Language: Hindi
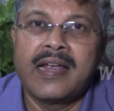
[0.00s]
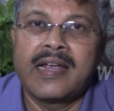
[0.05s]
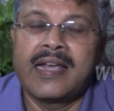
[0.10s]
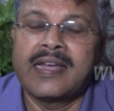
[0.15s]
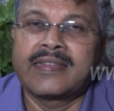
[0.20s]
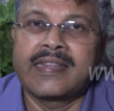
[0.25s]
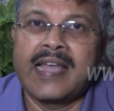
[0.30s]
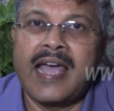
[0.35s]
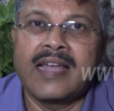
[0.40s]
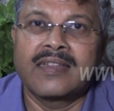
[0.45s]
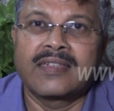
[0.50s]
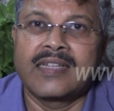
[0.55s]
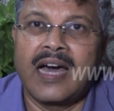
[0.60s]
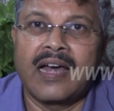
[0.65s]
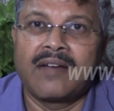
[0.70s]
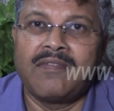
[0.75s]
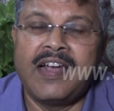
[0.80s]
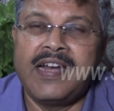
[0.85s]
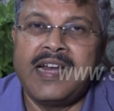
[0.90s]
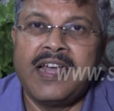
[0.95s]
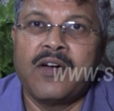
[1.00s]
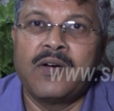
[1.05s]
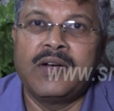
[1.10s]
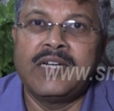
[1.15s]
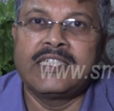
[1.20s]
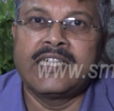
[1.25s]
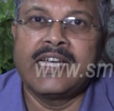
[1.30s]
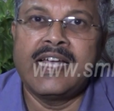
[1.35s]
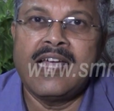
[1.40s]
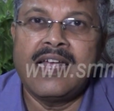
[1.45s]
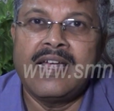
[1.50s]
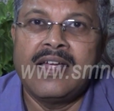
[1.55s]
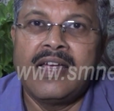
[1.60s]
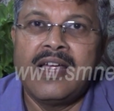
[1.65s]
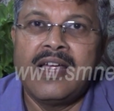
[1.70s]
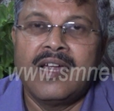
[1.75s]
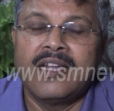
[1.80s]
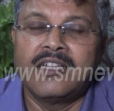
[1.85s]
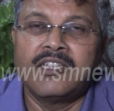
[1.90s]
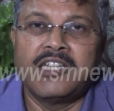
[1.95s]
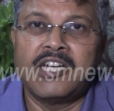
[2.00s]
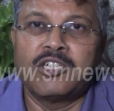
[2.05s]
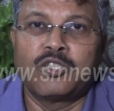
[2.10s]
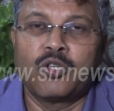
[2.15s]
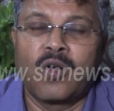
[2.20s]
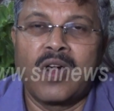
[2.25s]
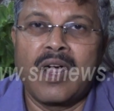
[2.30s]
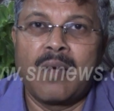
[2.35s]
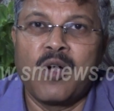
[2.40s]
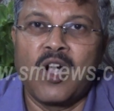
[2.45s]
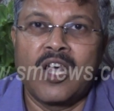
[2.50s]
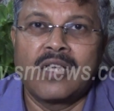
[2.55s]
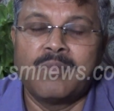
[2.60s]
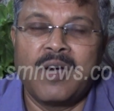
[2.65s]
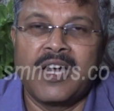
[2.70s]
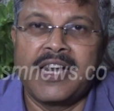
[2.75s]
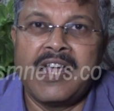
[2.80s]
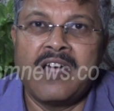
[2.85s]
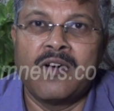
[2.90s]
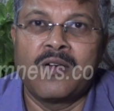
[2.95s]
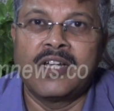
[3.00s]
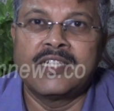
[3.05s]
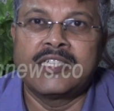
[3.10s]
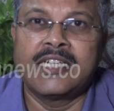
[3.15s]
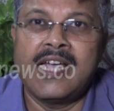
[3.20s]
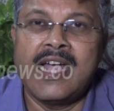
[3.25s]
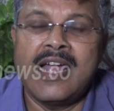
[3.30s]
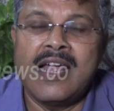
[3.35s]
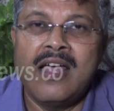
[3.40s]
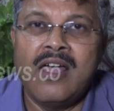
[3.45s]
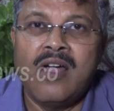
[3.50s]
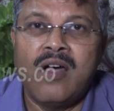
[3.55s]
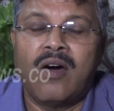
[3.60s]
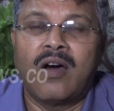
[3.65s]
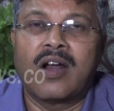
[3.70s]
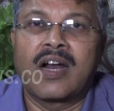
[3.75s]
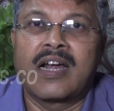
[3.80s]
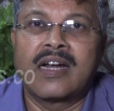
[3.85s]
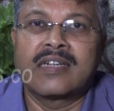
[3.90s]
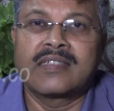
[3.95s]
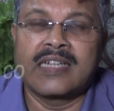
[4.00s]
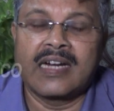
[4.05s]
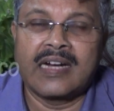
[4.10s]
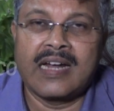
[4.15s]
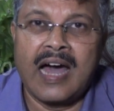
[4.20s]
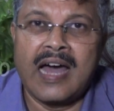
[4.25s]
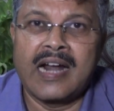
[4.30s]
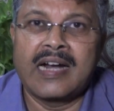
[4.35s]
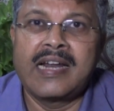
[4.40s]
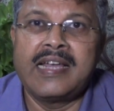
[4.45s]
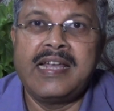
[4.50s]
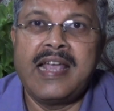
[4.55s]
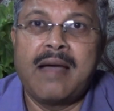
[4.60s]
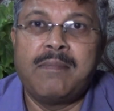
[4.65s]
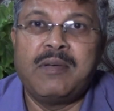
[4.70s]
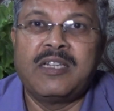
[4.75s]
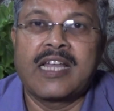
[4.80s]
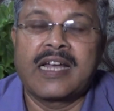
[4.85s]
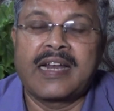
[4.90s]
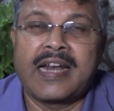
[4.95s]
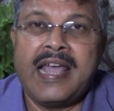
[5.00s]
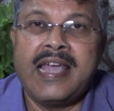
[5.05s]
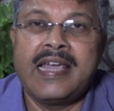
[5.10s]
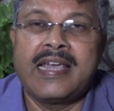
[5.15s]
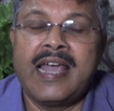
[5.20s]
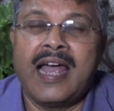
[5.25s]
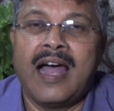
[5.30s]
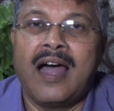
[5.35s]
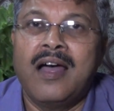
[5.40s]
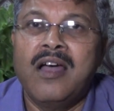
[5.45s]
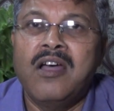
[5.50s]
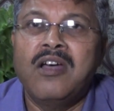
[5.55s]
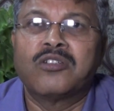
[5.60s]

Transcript: के तहत कार्रवाई नहीं होनी चाहिए देशद्रोह का मुकदमा नहीं होना चाहिए और अगर सरकार ने यह अभी तक नहीं किया